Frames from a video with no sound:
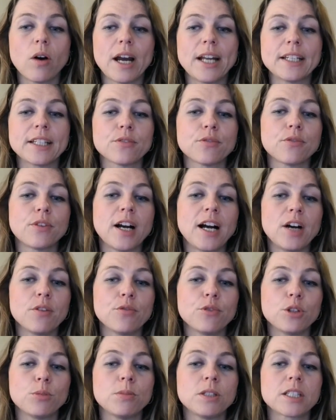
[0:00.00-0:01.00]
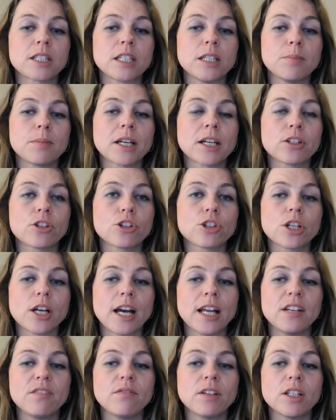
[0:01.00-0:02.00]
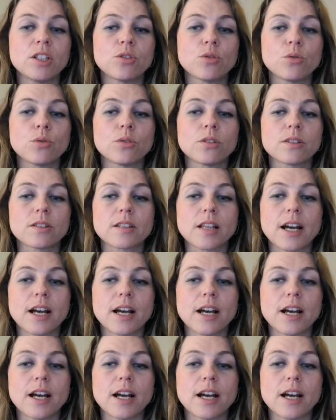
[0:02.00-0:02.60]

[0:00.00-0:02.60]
eine Gefahr für den Betrieb kritischer Anwendungen